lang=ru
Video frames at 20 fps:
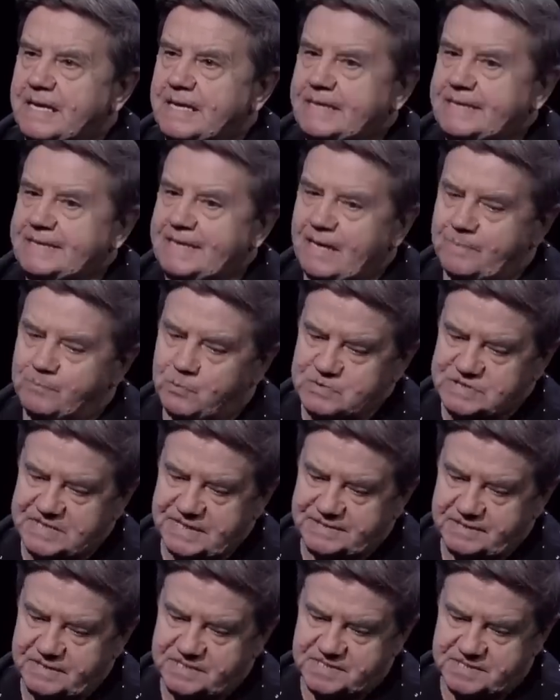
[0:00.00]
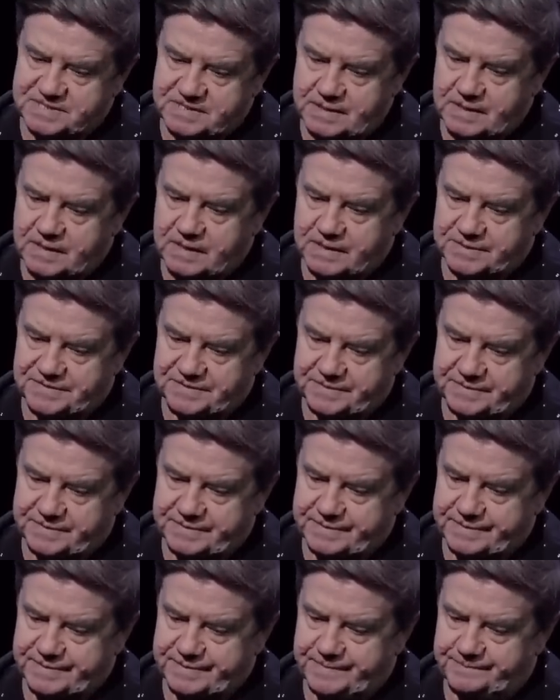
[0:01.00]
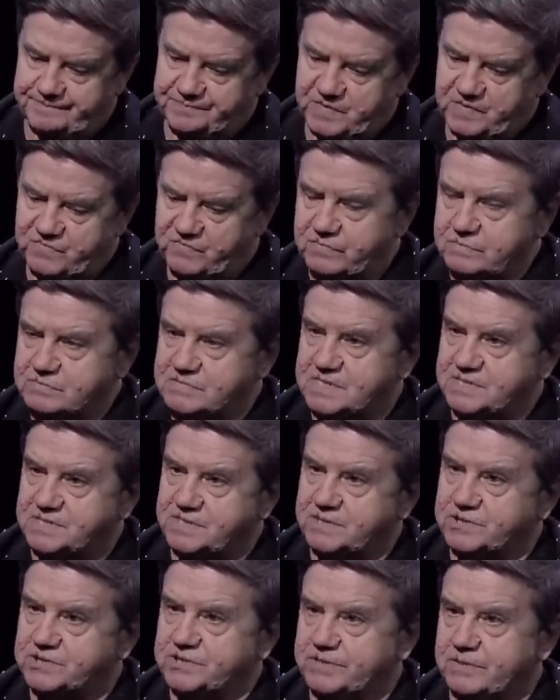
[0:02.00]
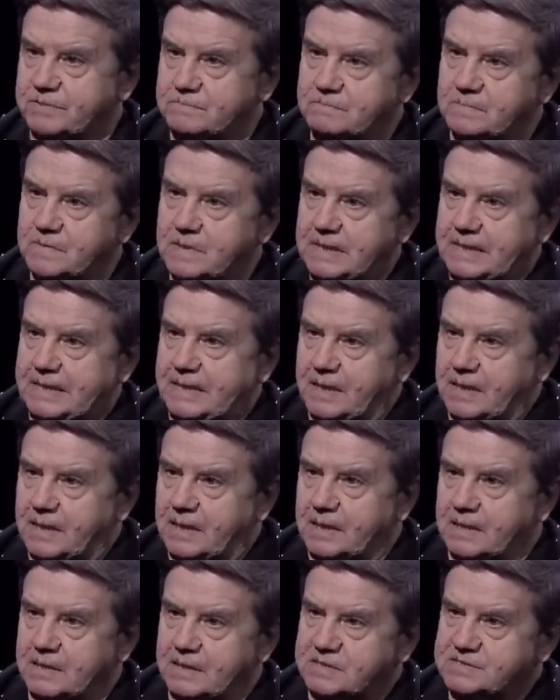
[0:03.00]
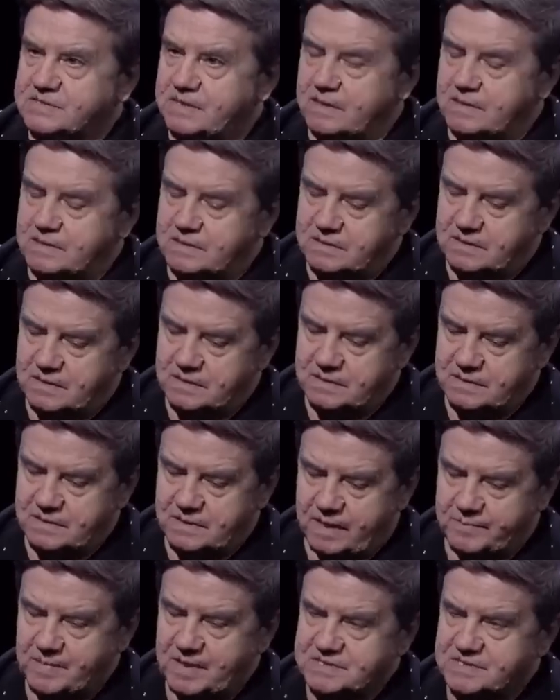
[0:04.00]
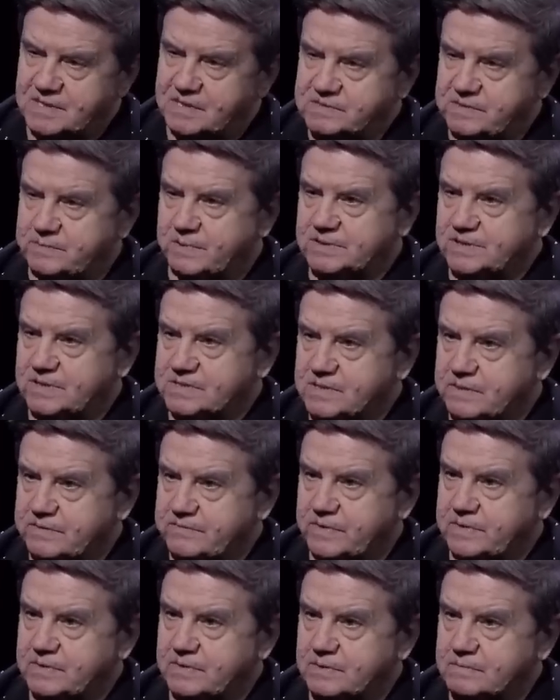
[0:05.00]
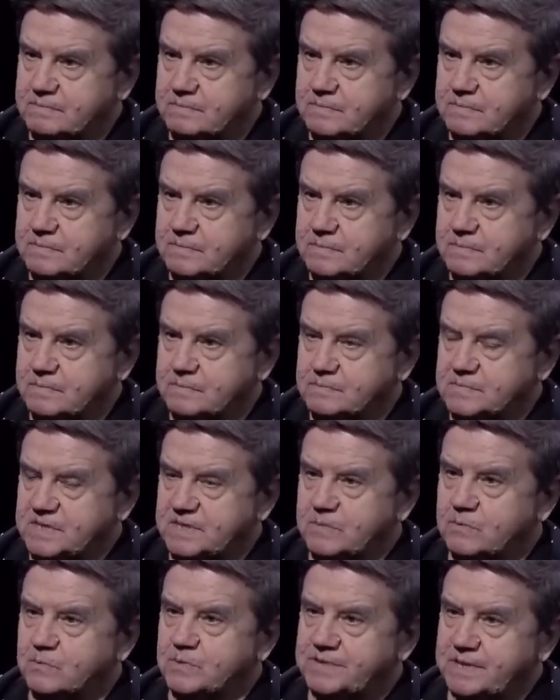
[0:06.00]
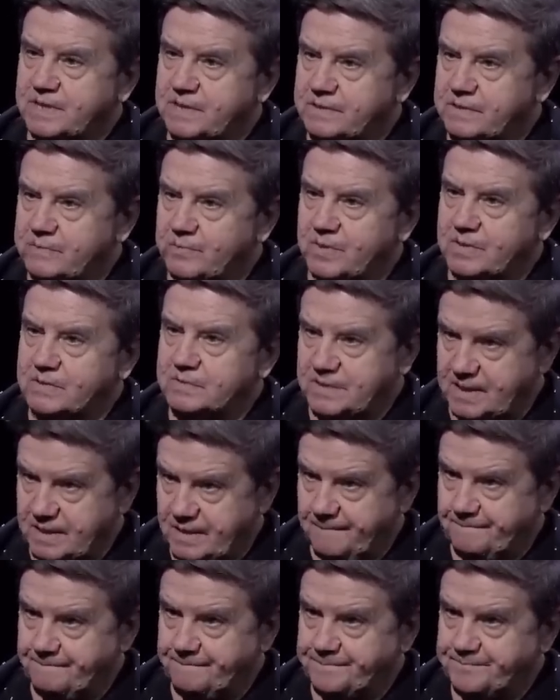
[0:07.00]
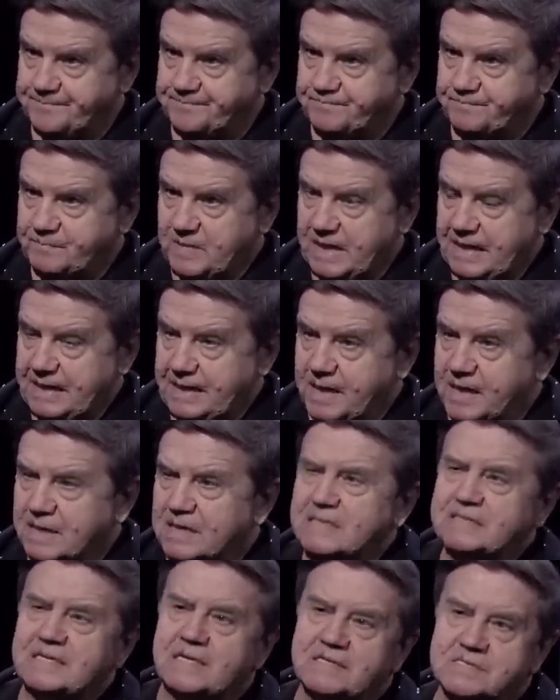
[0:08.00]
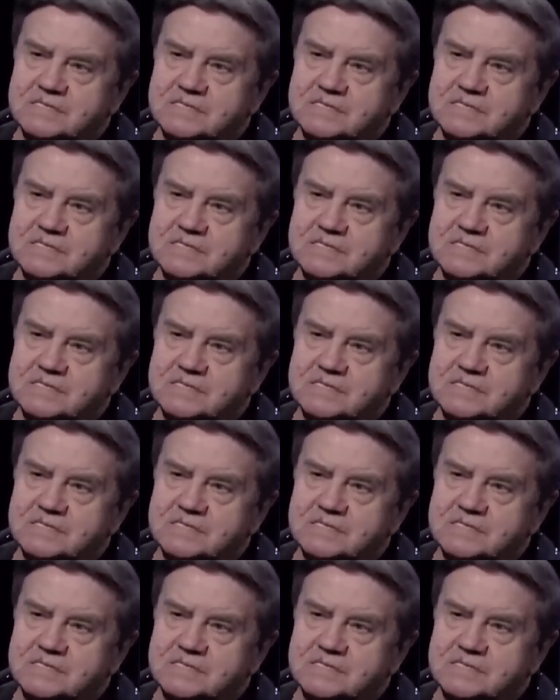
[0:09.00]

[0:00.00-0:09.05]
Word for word: так, после 30 лет э, затишья, э, армянско-азербайджанская война за Нагорный Карабах. Так? Когда она